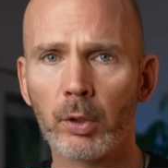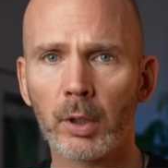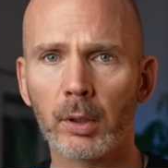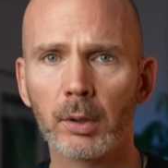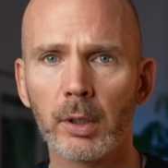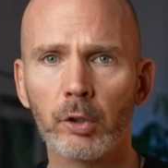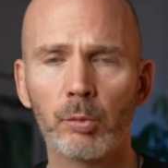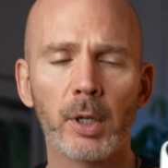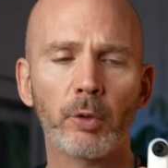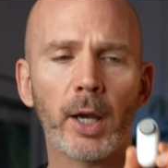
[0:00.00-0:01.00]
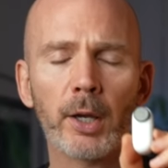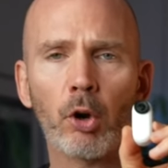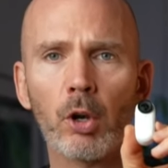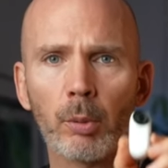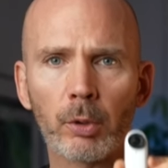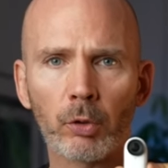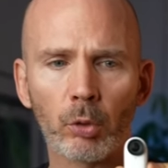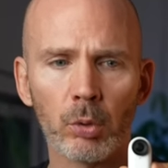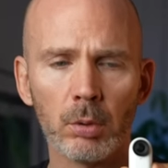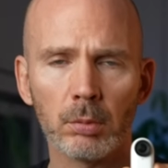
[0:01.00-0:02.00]
drin. Es spielt also keine Rolle, ob ich
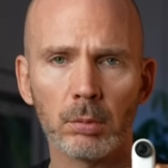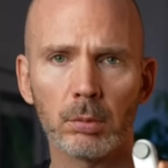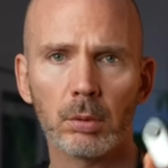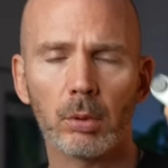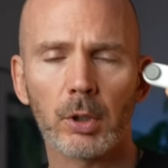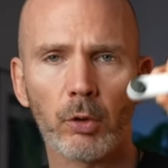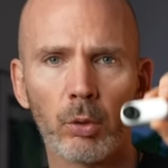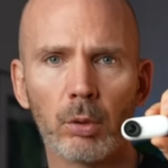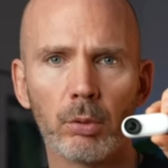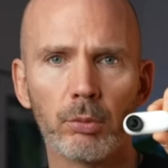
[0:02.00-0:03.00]
so oder so